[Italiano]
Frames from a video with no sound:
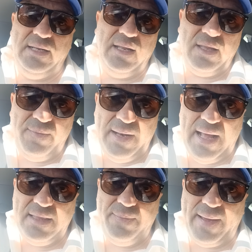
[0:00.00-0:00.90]

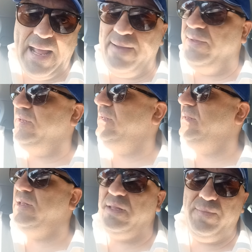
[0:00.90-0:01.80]
determinati parametri,
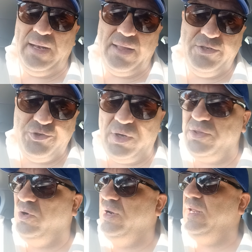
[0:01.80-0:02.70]
di determinati
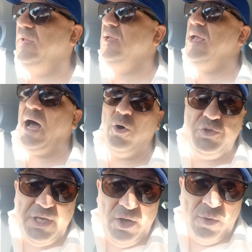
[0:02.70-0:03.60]
giocatori,
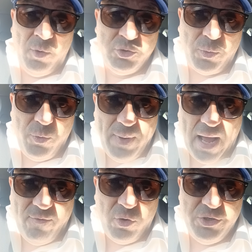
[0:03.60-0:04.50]
Ausilio è molto più
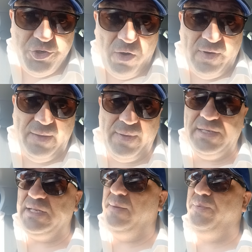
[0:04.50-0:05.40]
bravo con i giovani per
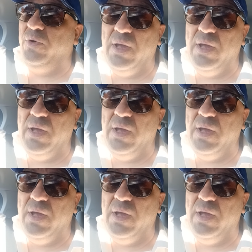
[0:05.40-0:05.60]
esempio,